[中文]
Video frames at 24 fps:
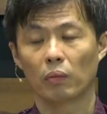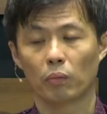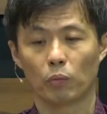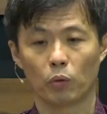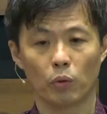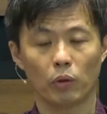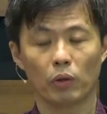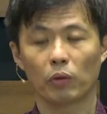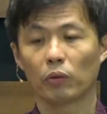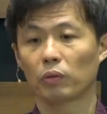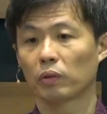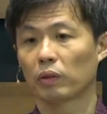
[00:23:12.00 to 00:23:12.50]

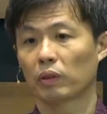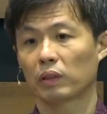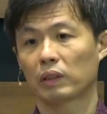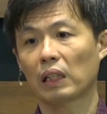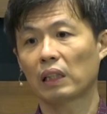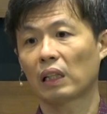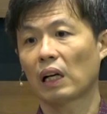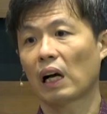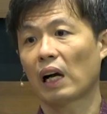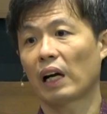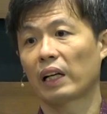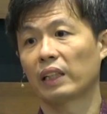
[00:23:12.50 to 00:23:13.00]
我有
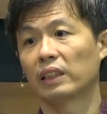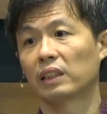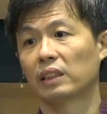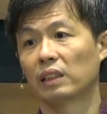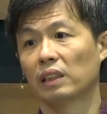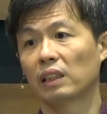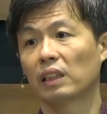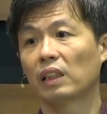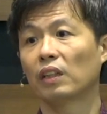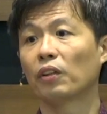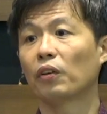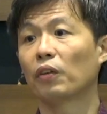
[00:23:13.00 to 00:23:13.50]
三个孩子，
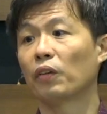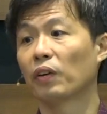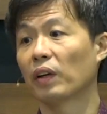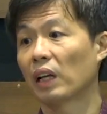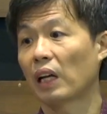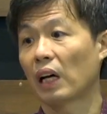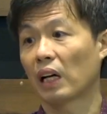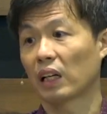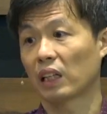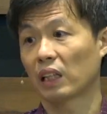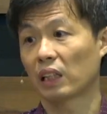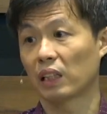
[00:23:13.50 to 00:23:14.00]
一个女儿，
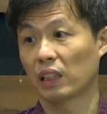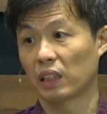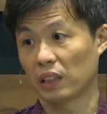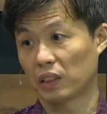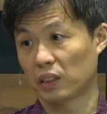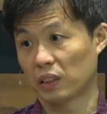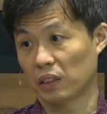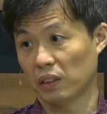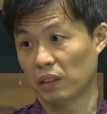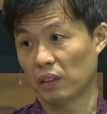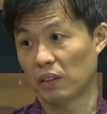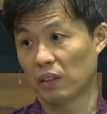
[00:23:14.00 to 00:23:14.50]
两个儿
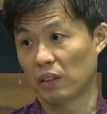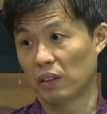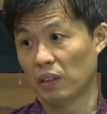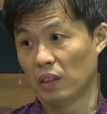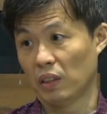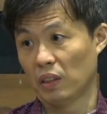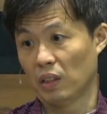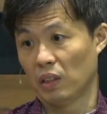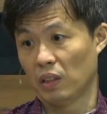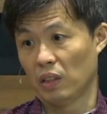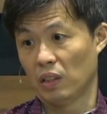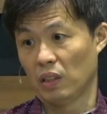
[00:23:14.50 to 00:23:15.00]
子哦。
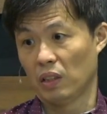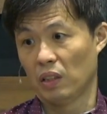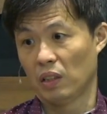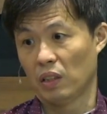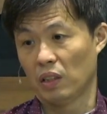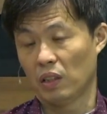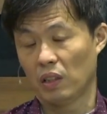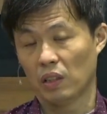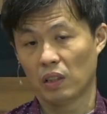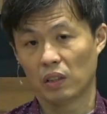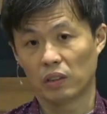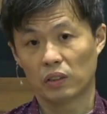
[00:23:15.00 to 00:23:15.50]

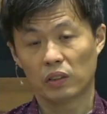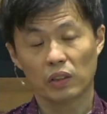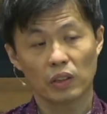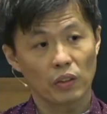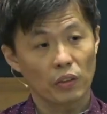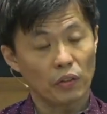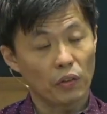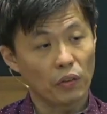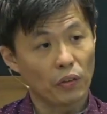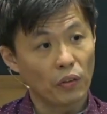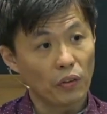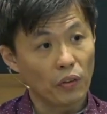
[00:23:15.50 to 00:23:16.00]
呃，这个
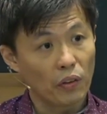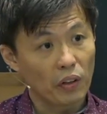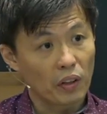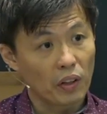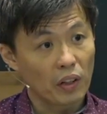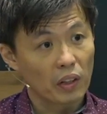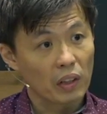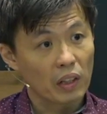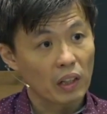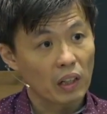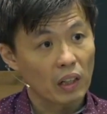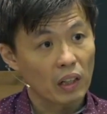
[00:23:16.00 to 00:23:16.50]
女
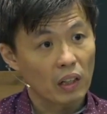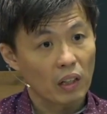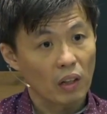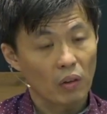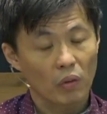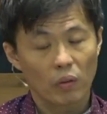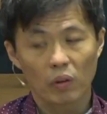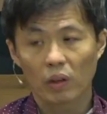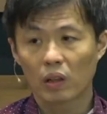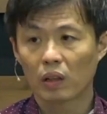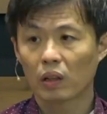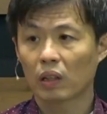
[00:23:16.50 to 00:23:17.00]
儿呢，
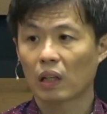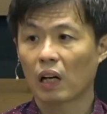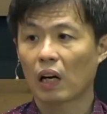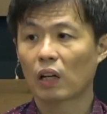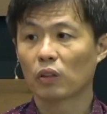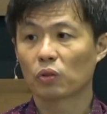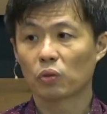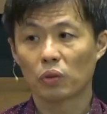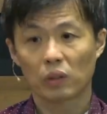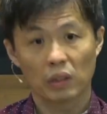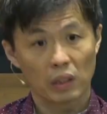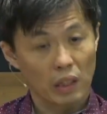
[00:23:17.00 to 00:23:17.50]
我跟
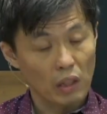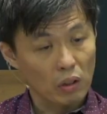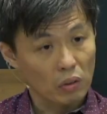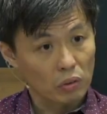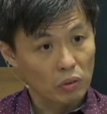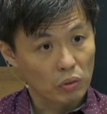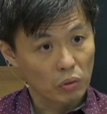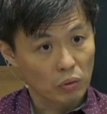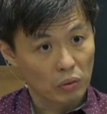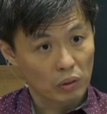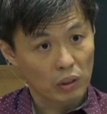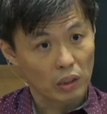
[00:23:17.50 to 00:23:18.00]
她说，你要
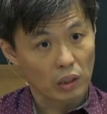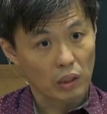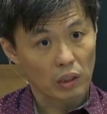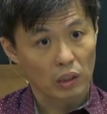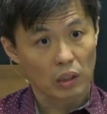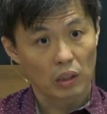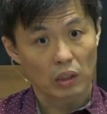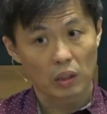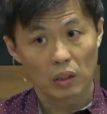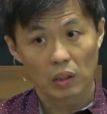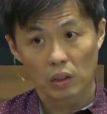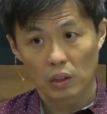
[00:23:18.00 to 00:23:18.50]
懂
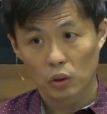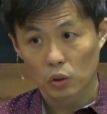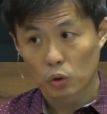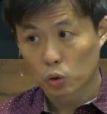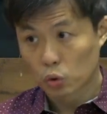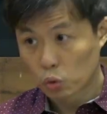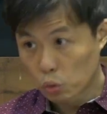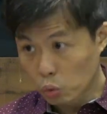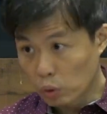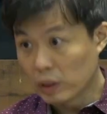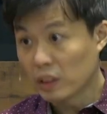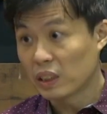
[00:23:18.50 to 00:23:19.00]
得
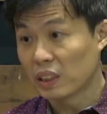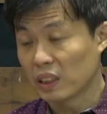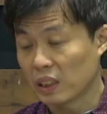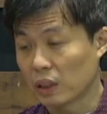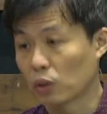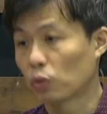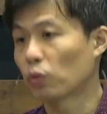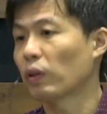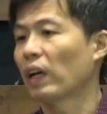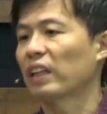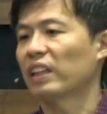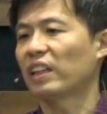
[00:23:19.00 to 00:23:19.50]
尊
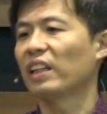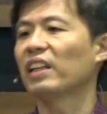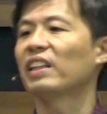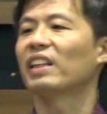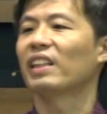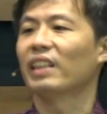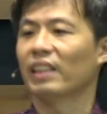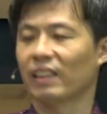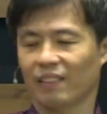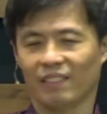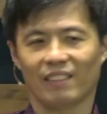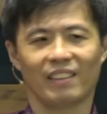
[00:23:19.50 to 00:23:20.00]
敬。虽然弟
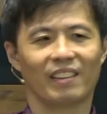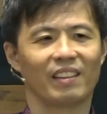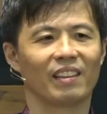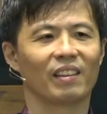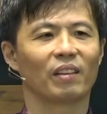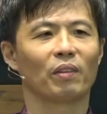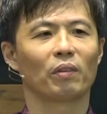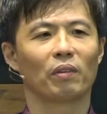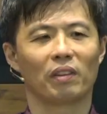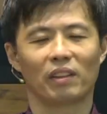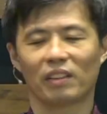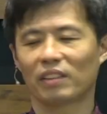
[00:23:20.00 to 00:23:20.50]
弟
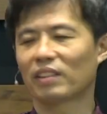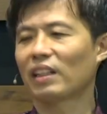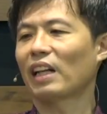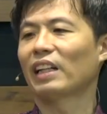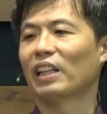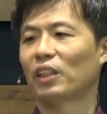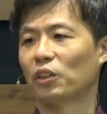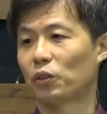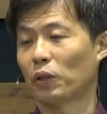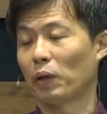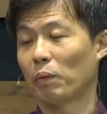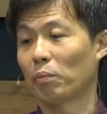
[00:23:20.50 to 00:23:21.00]
在
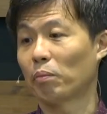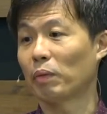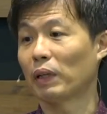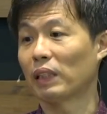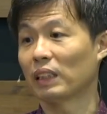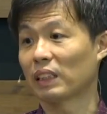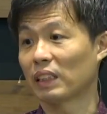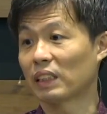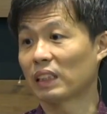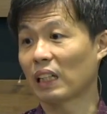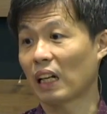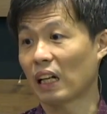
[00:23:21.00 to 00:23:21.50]
你权
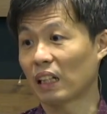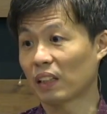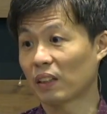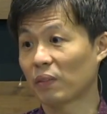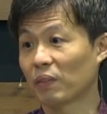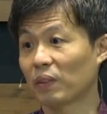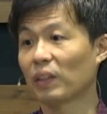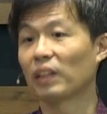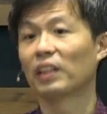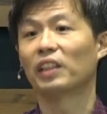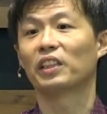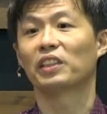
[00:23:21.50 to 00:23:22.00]
柄之下，
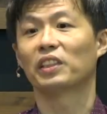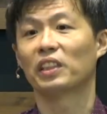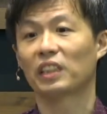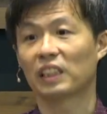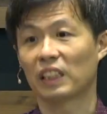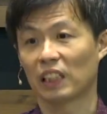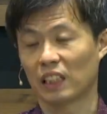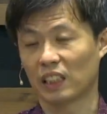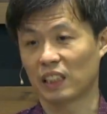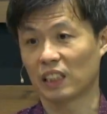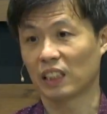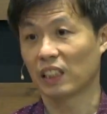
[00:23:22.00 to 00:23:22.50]
对不对？你是
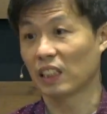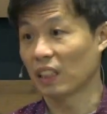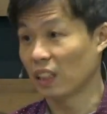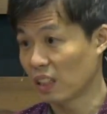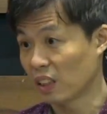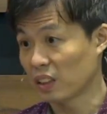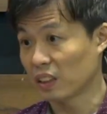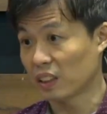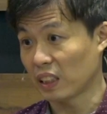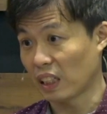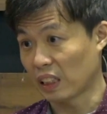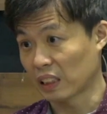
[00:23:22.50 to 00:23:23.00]
姐姐，
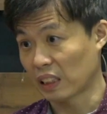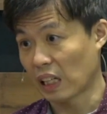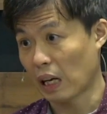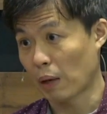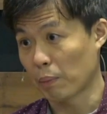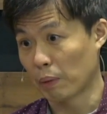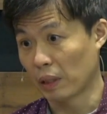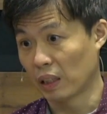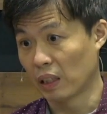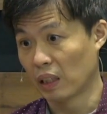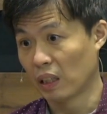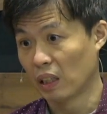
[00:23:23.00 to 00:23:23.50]
你要讲他
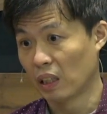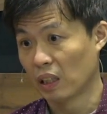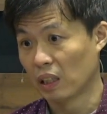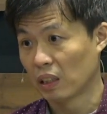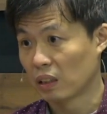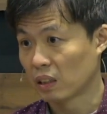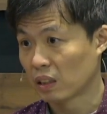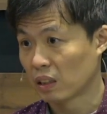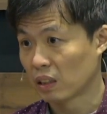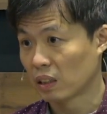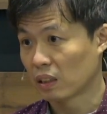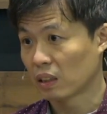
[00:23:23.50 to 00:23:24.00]
们。
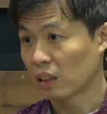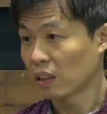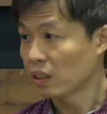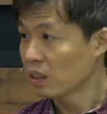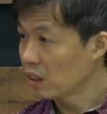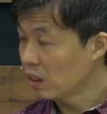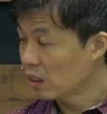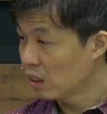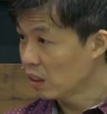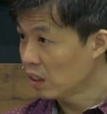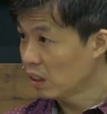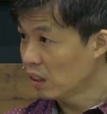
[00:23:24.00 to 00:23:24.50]
但
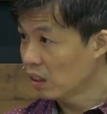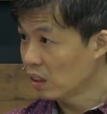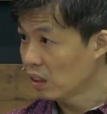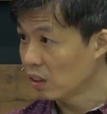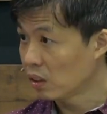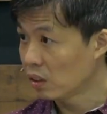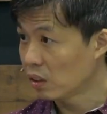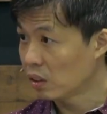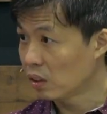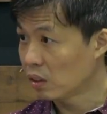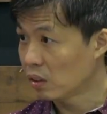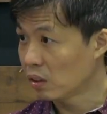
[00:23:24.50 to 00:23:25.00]
是
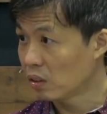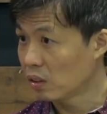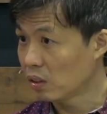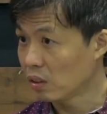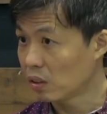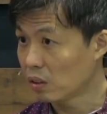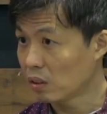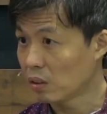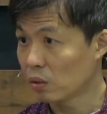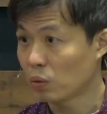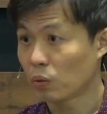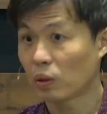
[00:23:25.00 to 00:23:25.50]
你
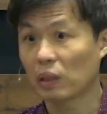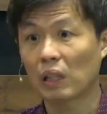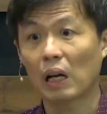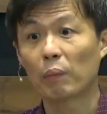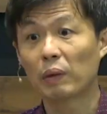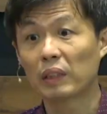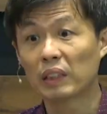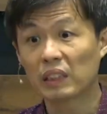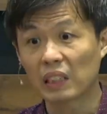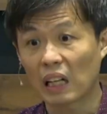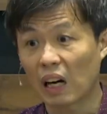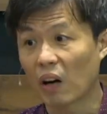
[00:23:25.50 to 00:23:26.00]
对他
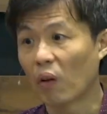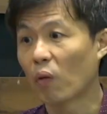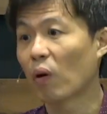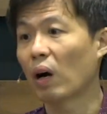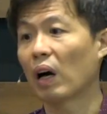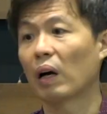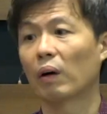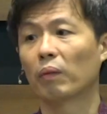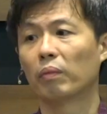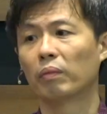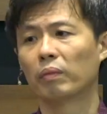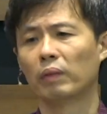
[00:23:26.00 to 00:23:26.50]
们讲
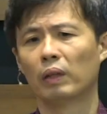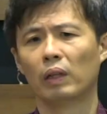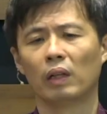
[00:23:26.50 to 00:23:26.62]
话，